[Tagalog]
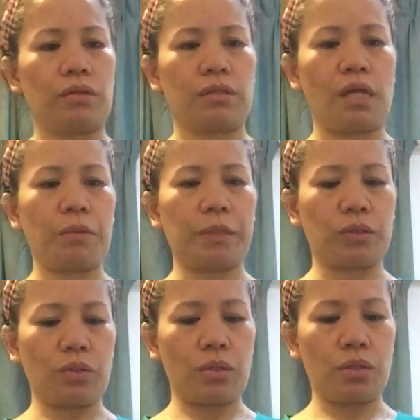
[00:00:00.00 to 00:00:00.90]
tama ba
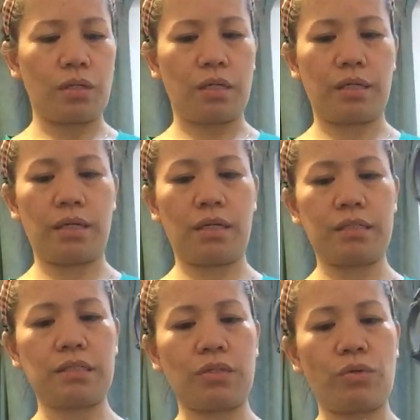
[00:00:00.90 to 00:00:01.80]
to yan
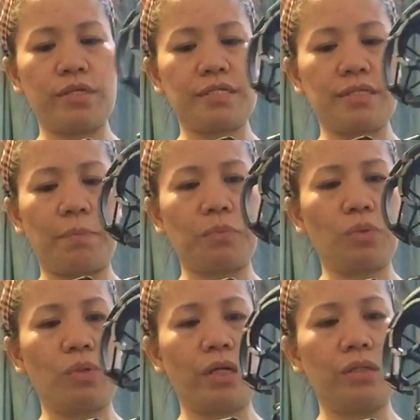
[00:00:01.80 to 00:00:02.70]
sa to step
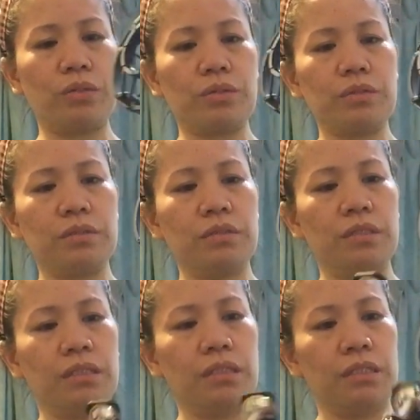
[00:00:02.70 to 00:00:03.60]
ko ngayon
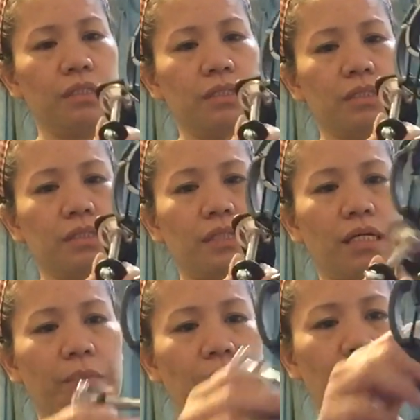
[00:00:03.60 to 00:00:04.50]
saan
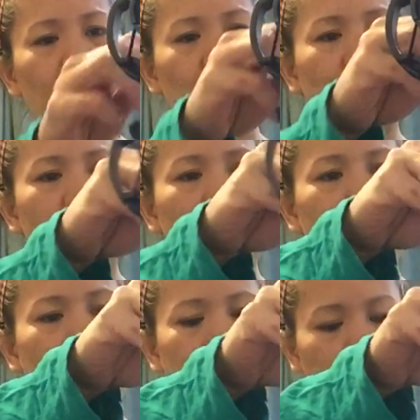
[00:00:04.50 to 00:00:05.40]
na ba ako ngayon
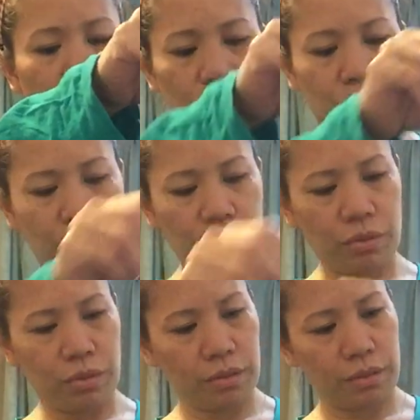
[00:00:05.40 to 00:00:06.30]
paano to
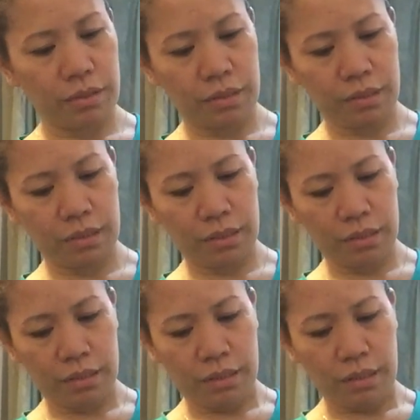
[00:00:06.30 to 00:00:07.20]

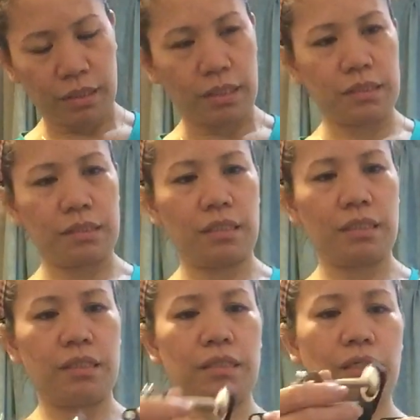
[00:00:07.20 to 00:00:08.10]
kasi
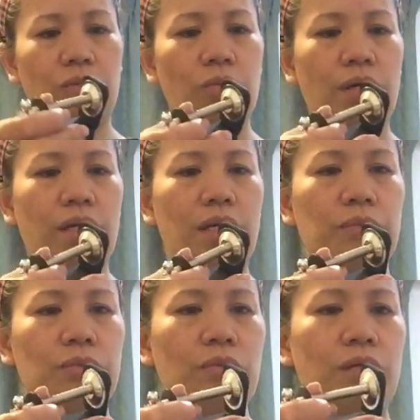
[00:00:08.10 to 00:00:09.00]
hindi ko
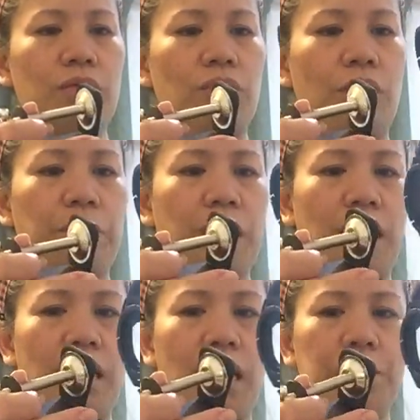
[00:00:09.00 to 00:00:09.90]
alam kung ano ang
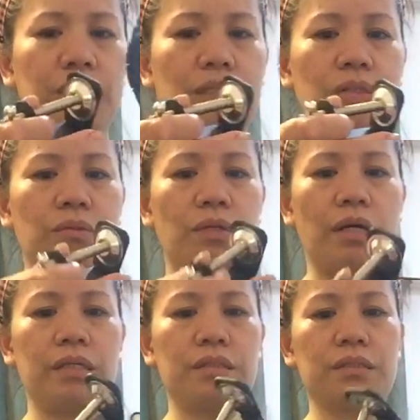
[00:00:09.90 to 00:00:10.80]
paggamit nito
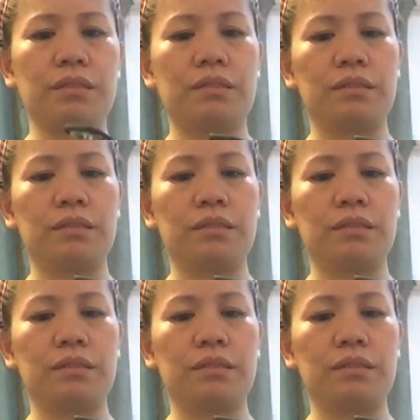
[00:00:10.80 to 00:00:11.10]
guys.